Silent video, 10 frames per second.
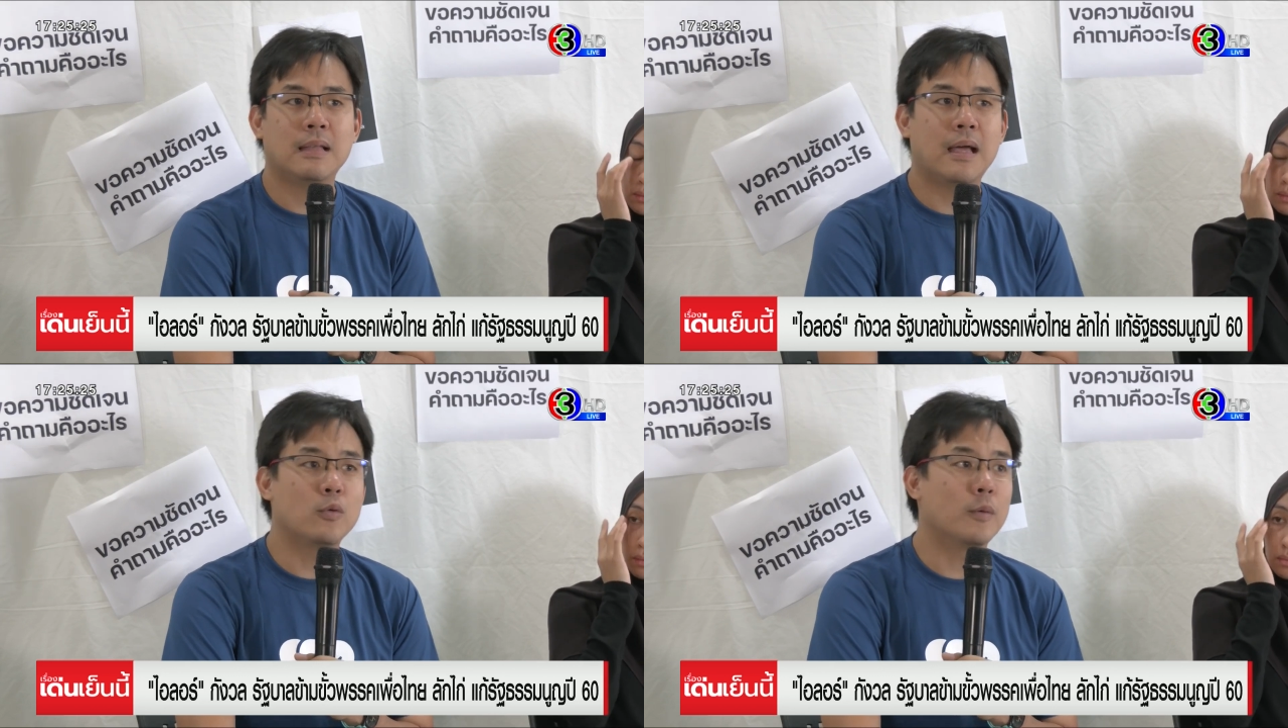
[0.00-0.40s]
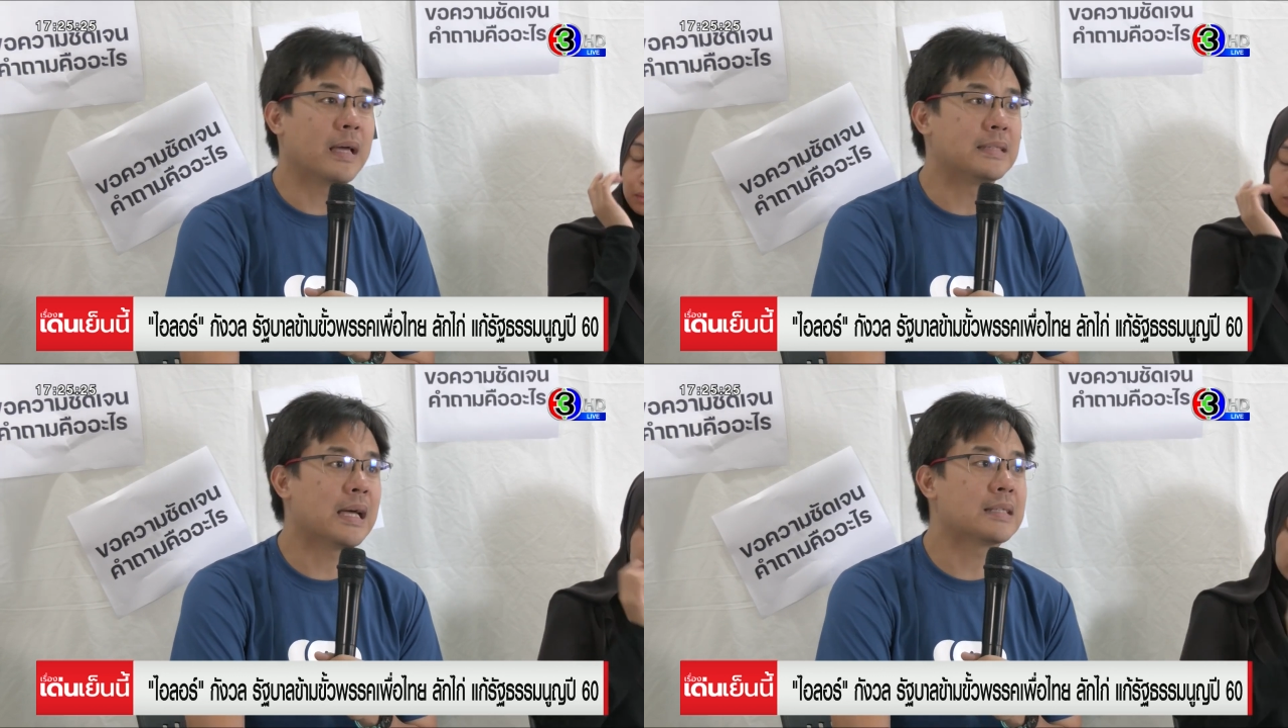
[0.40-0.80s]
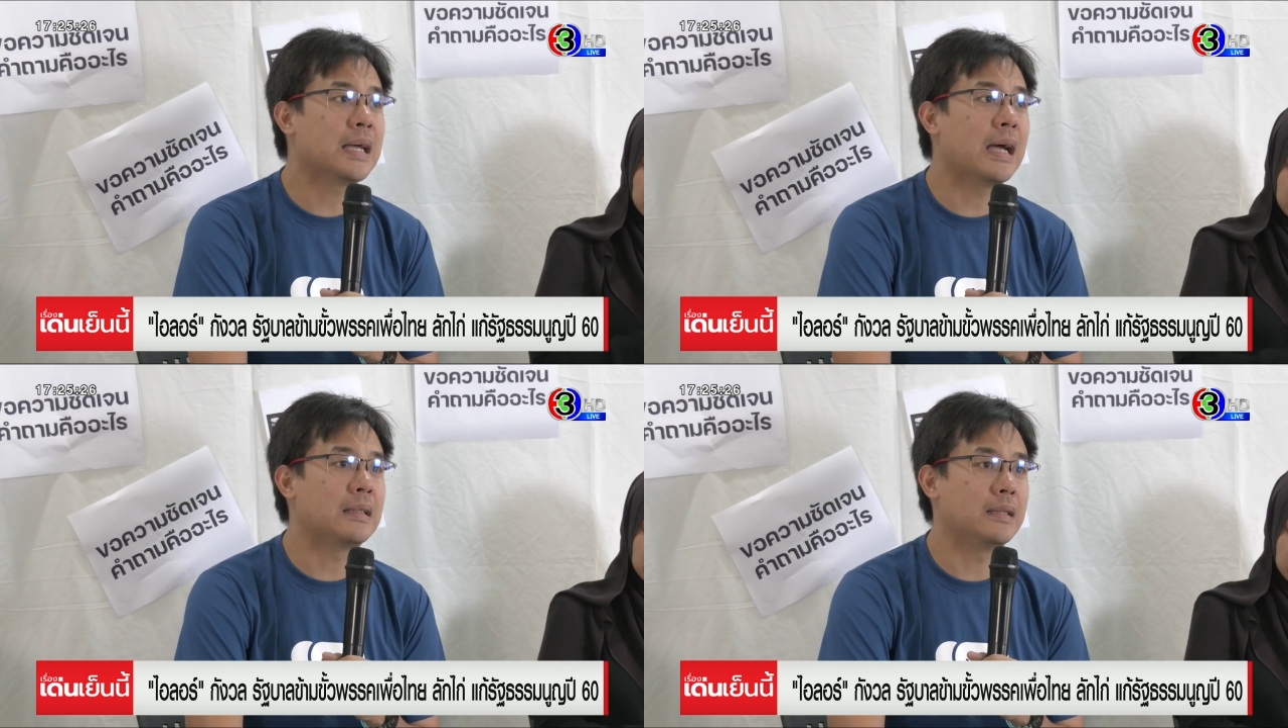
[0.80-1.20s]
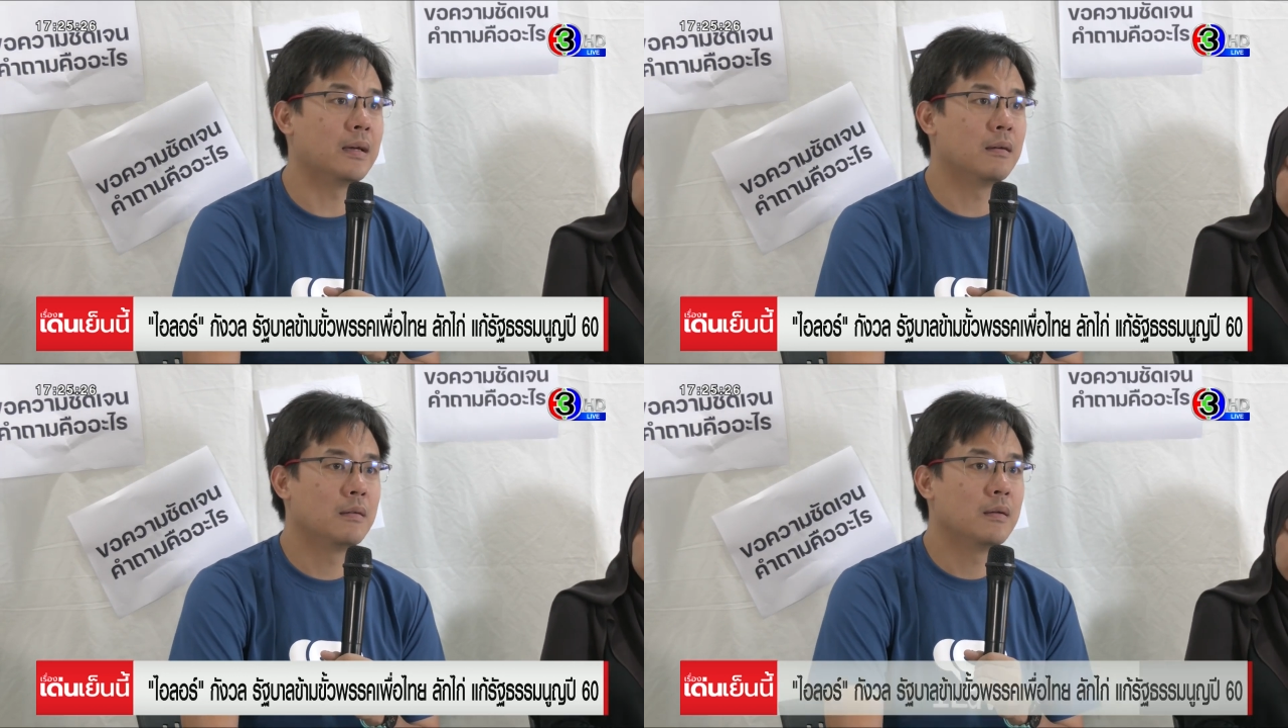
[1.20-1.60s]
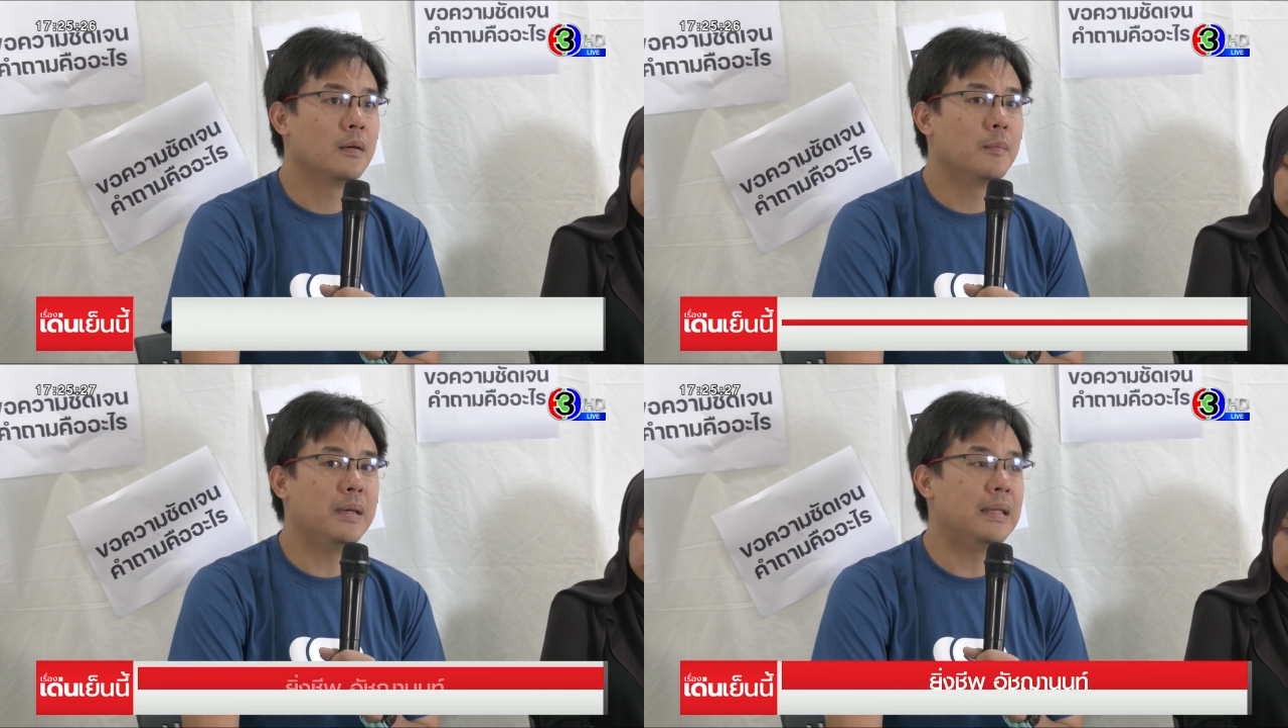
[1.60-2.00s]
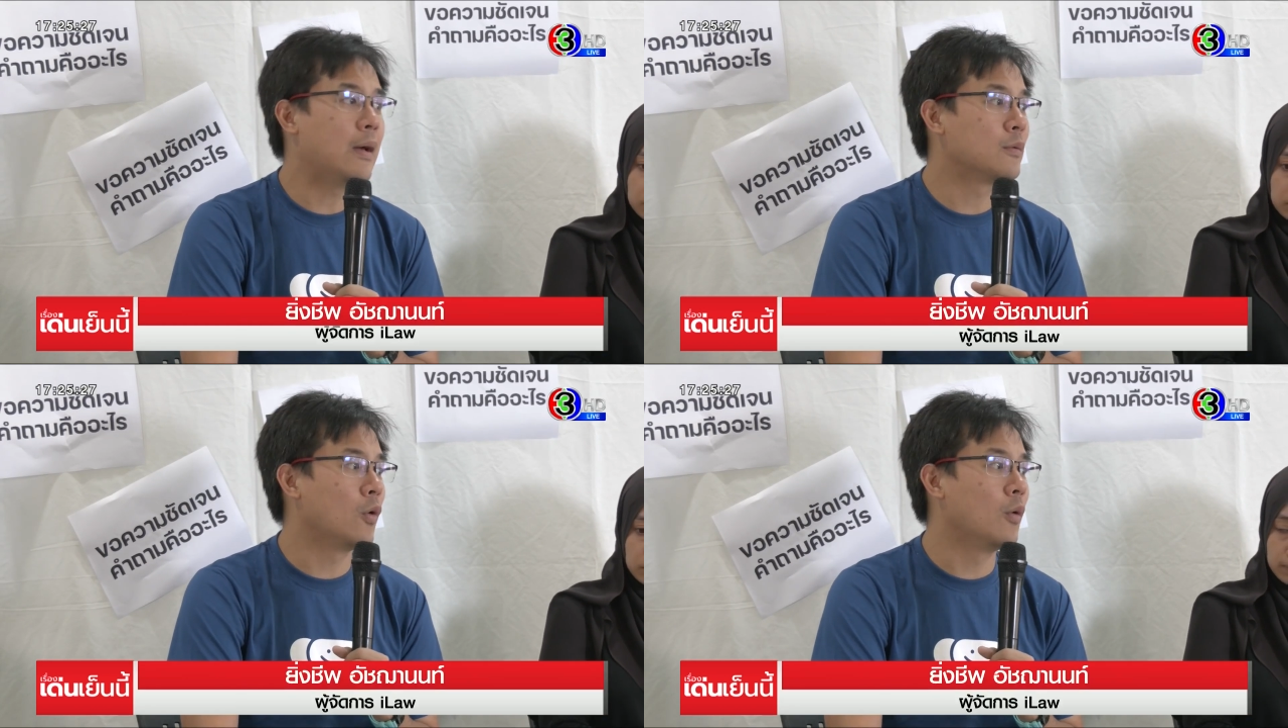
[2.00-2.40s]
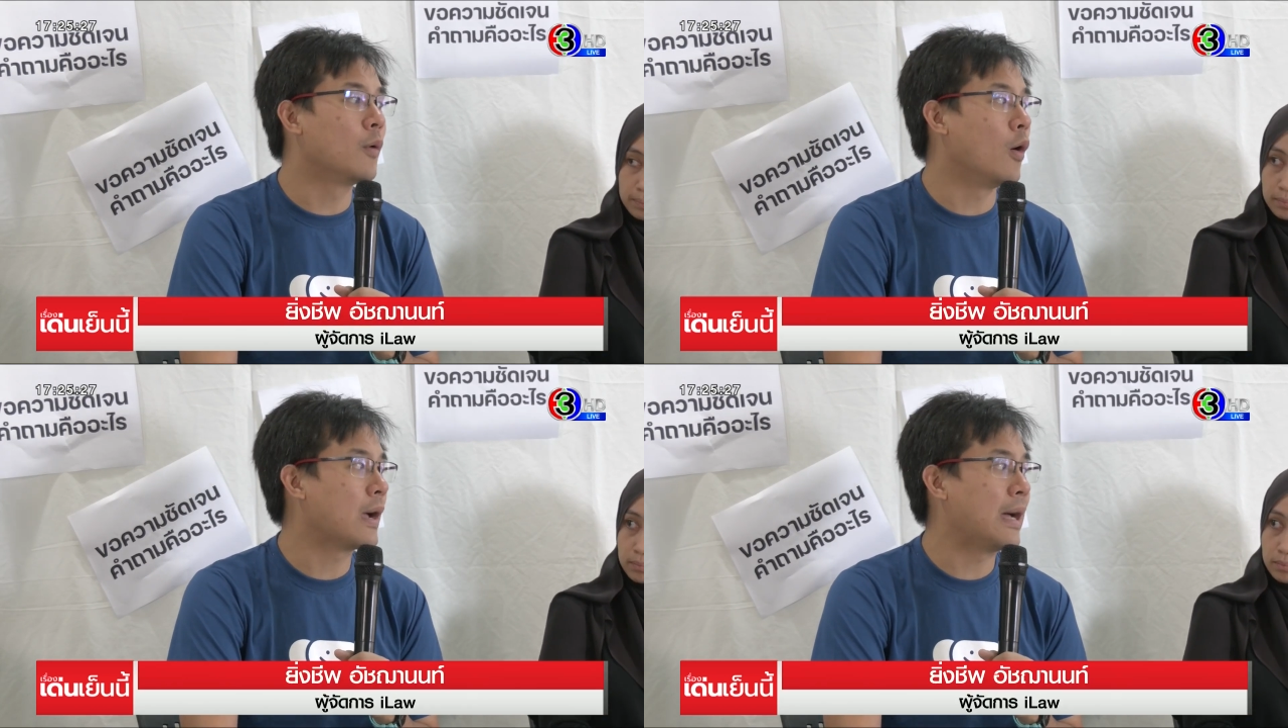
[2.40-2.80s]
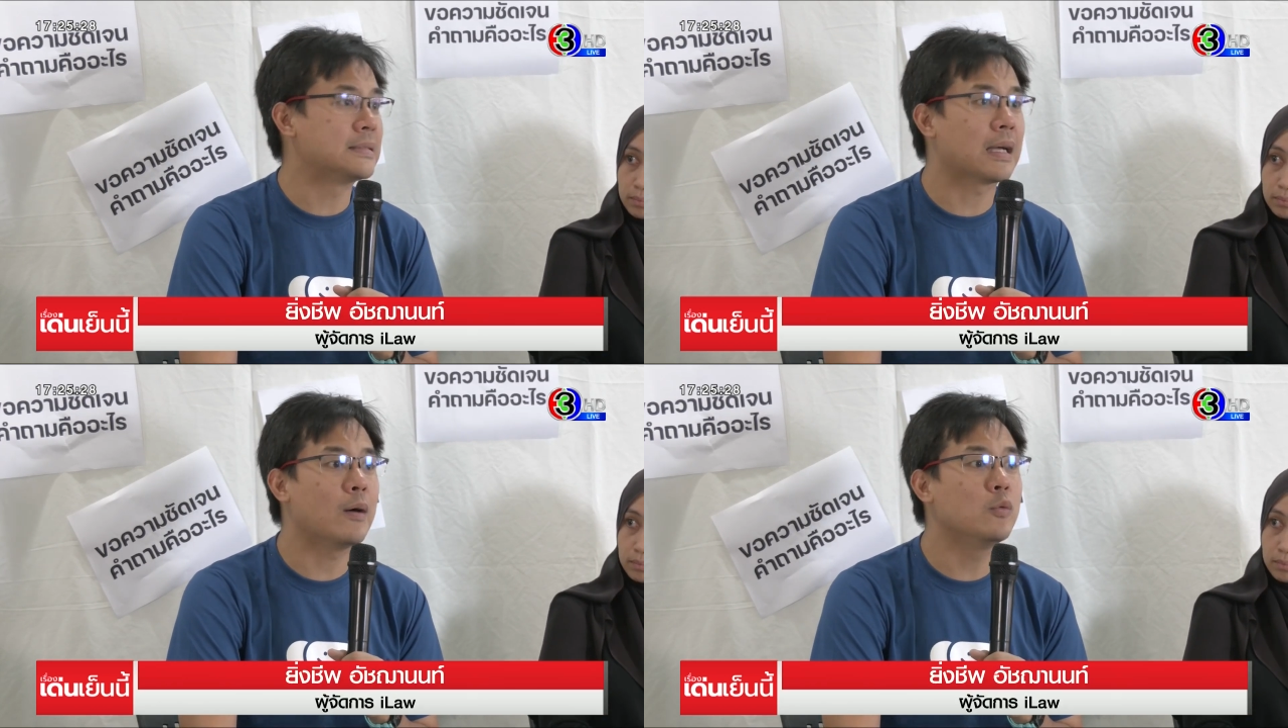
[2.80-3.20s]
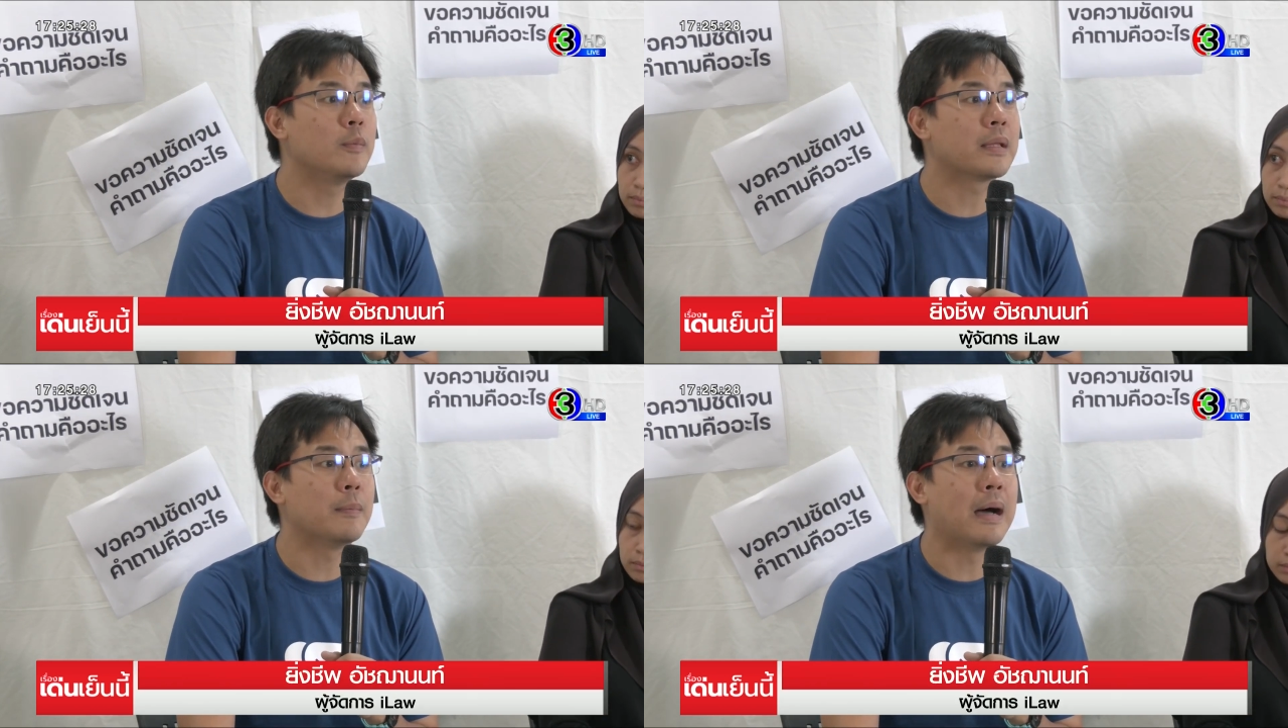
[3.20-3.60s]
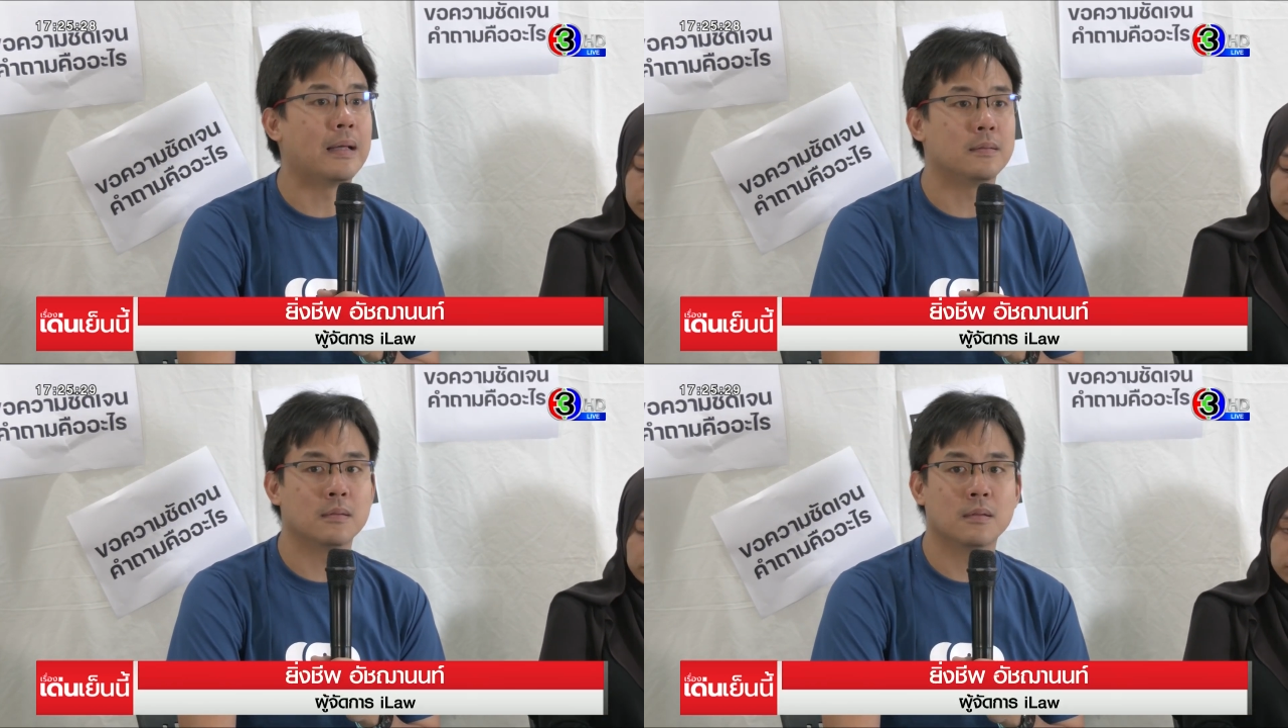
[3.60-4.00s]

และรวมไทยสร้างชาติเนี่ยมีแนวโน้มของการจะเข้าร่วมรัฐบาล